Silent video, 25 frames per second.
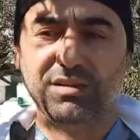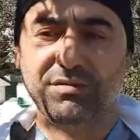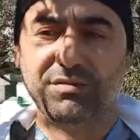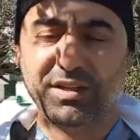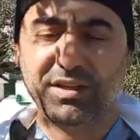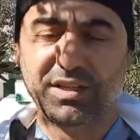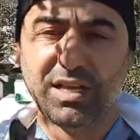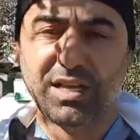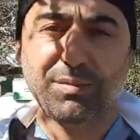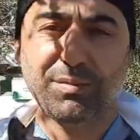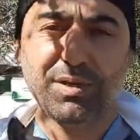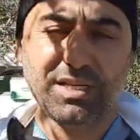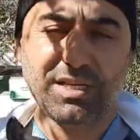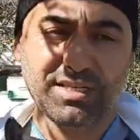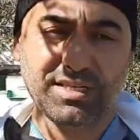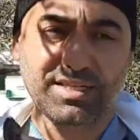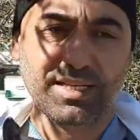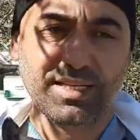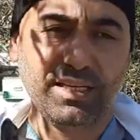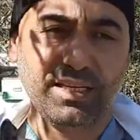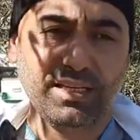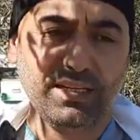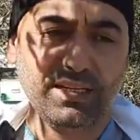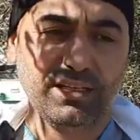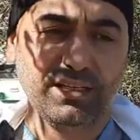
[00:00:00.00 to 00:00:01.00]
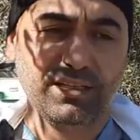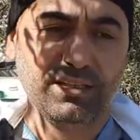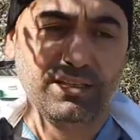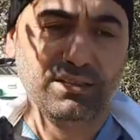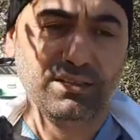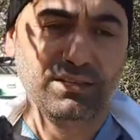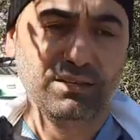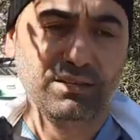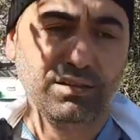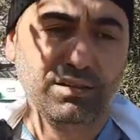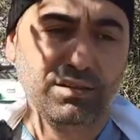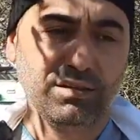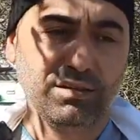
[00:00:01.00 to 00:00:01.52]
فيتامين سي
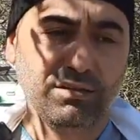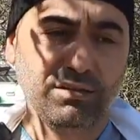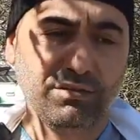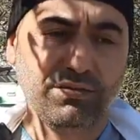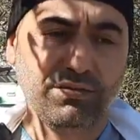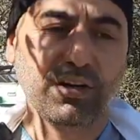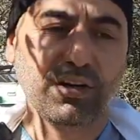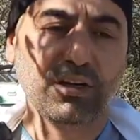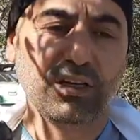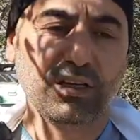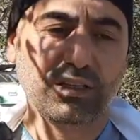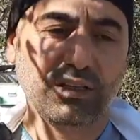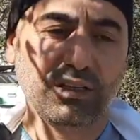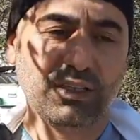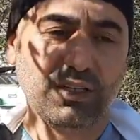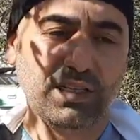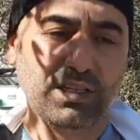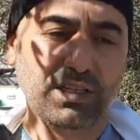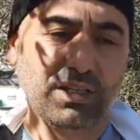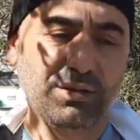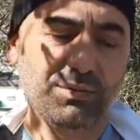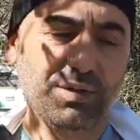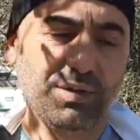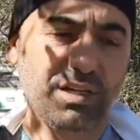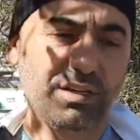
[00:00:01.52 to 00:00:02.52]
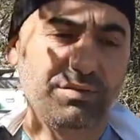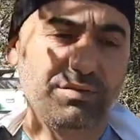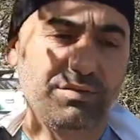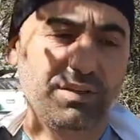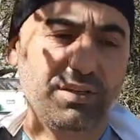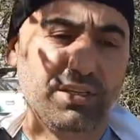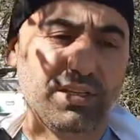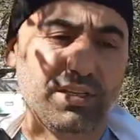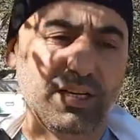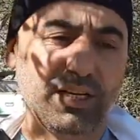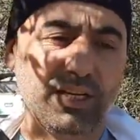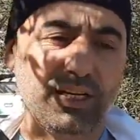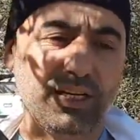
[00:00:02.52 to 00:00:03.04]
فقط يعني ما
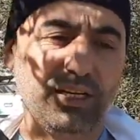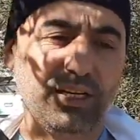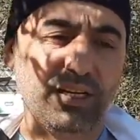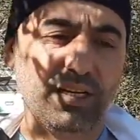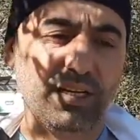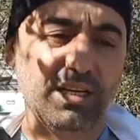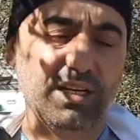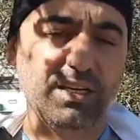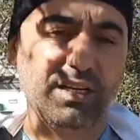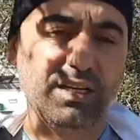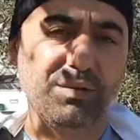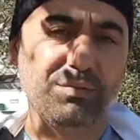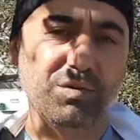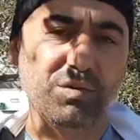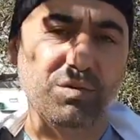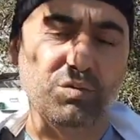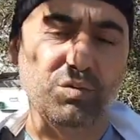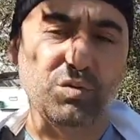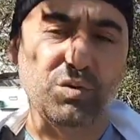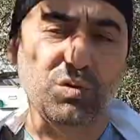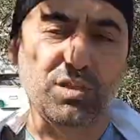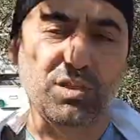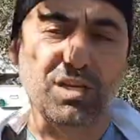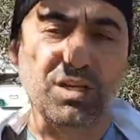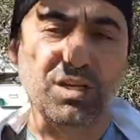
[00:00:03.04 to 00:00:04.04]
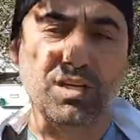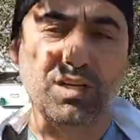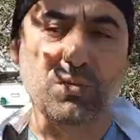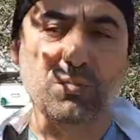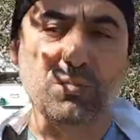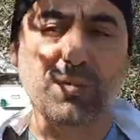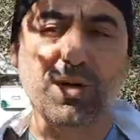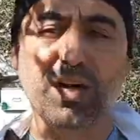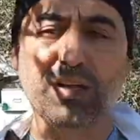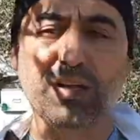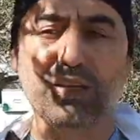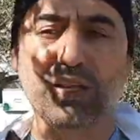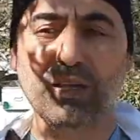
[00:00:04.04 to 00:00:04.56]
في داعي لاي موضوع ثاني
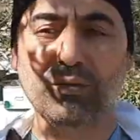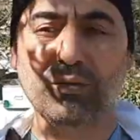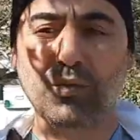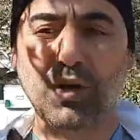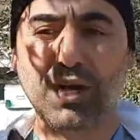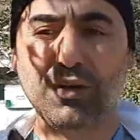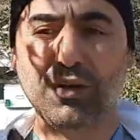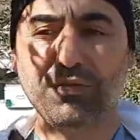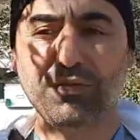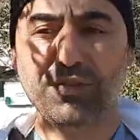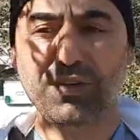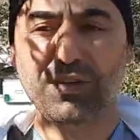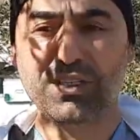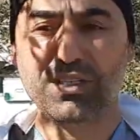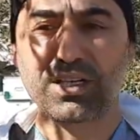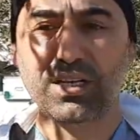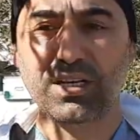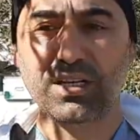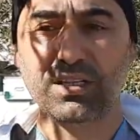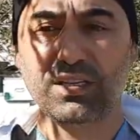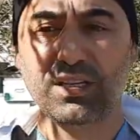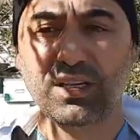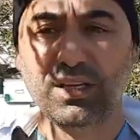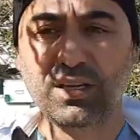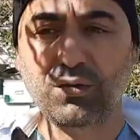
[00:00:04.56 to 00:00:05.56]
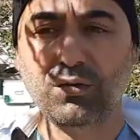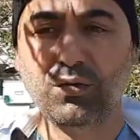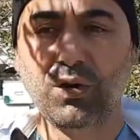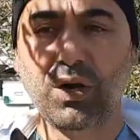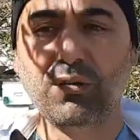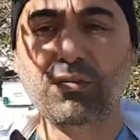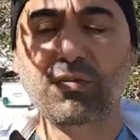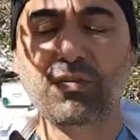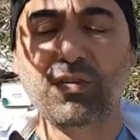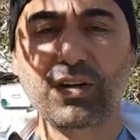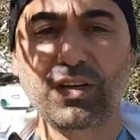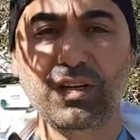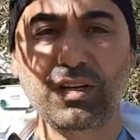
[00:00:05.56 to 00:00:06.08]
وبعض المحفزات او
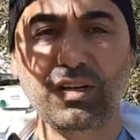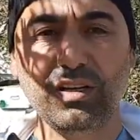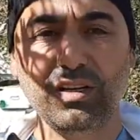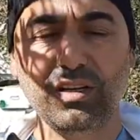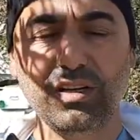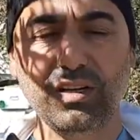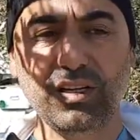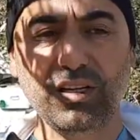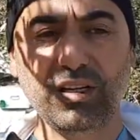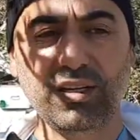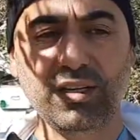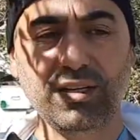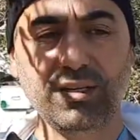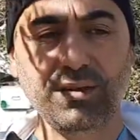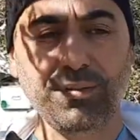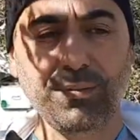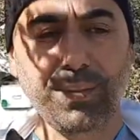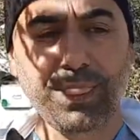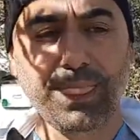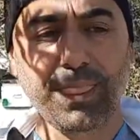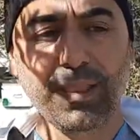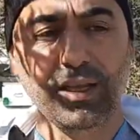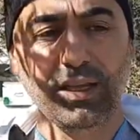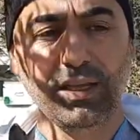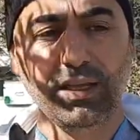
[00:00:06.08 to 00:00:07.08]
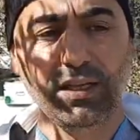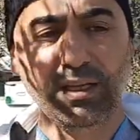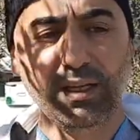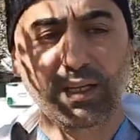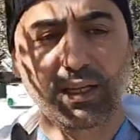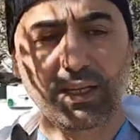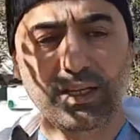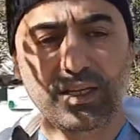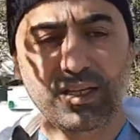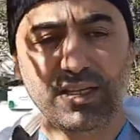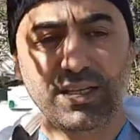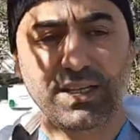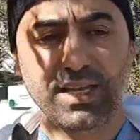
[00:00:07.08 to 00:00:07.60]
عفوا
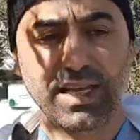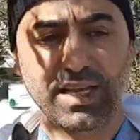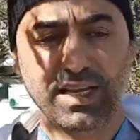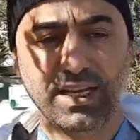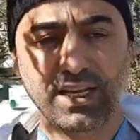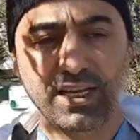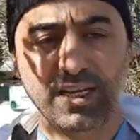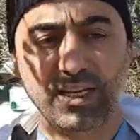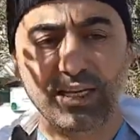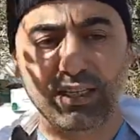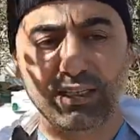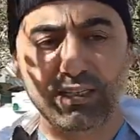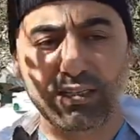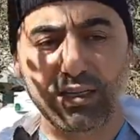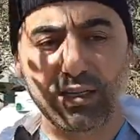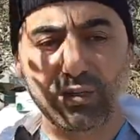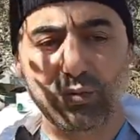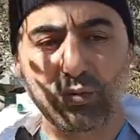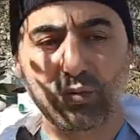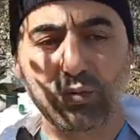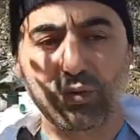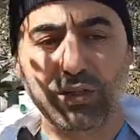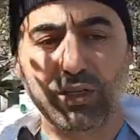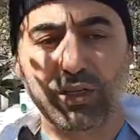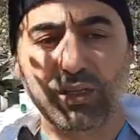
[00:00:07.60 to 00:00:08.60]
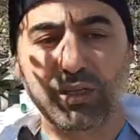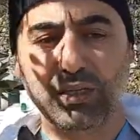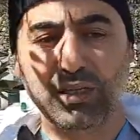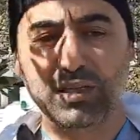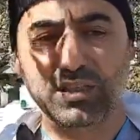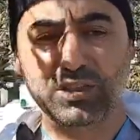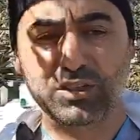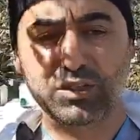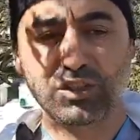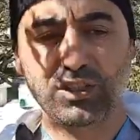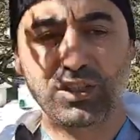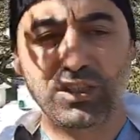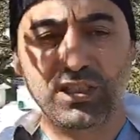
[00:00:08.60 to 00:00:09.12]
النكهات او
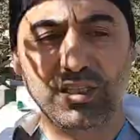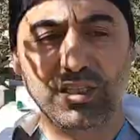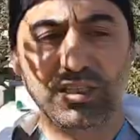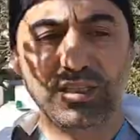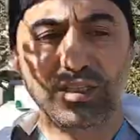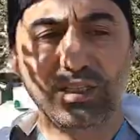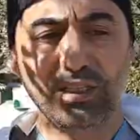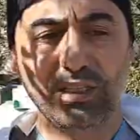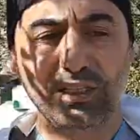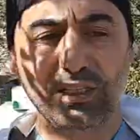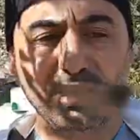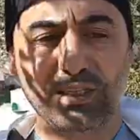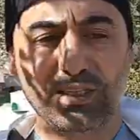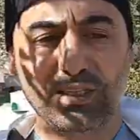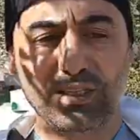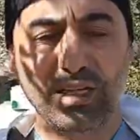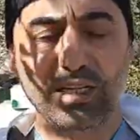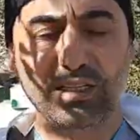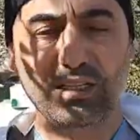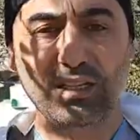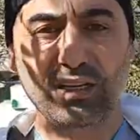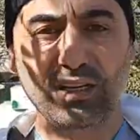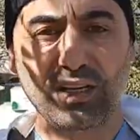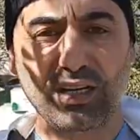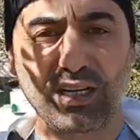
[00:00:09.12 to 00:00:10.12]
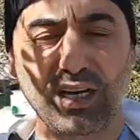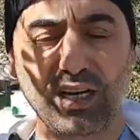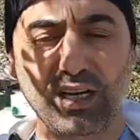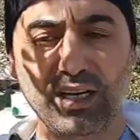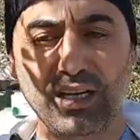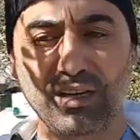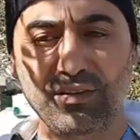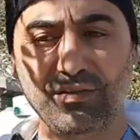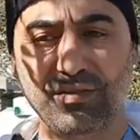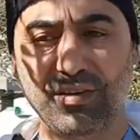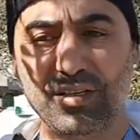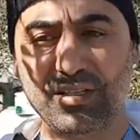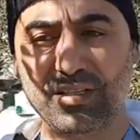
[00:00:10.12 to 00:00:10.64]
الشيء يعني ذات الرائحه
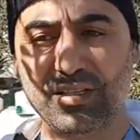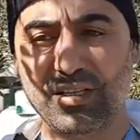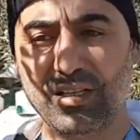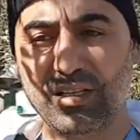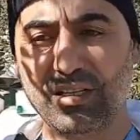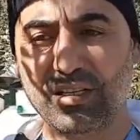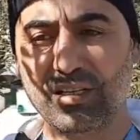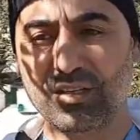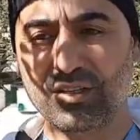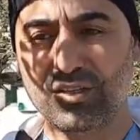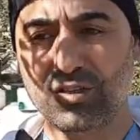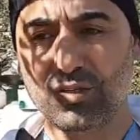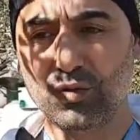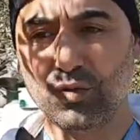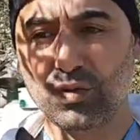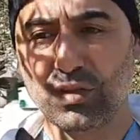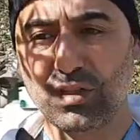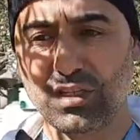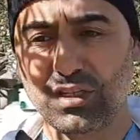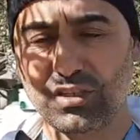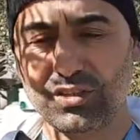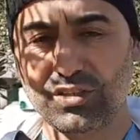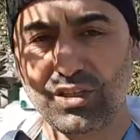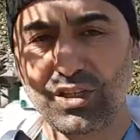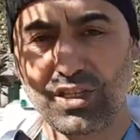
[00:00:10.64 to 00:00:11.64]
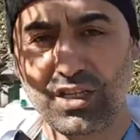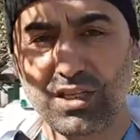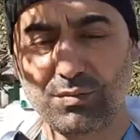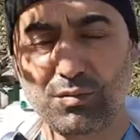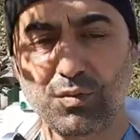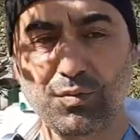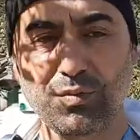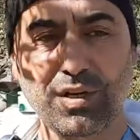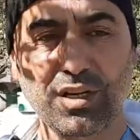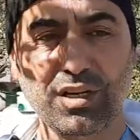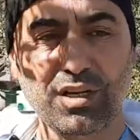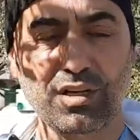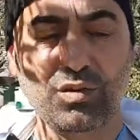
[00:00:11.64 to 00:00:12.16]
النفاذيه للزيوت العطريه
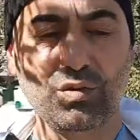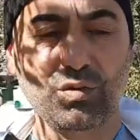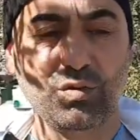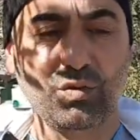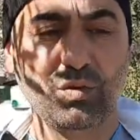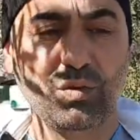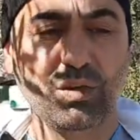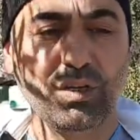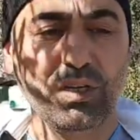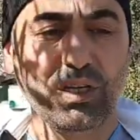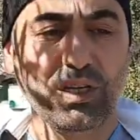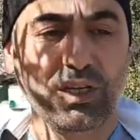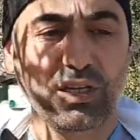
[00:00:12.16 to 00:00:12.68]
ممكن انه